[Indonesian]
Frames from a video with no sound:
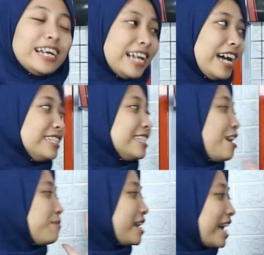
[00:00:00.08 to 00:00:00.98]
Dan
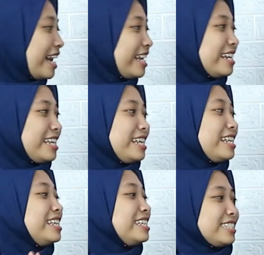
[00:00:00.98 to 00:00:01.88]
senapan kali ini
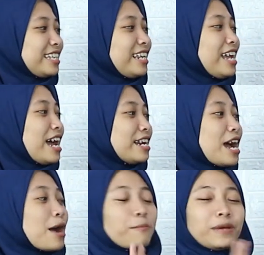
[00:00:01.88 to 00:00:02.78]
di sini
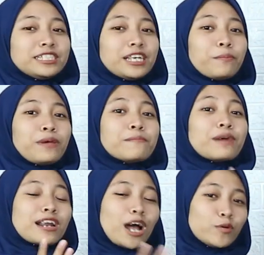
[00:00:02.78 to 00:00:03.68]
ada PCP
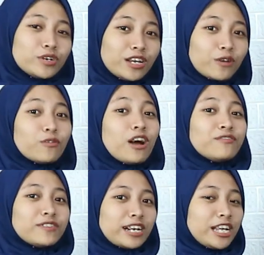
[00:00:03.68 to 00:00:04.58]
Marauder
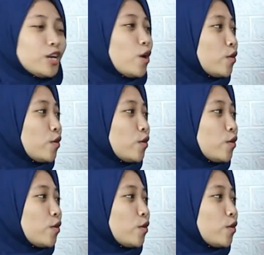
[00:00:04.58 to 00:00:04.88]
Wolverine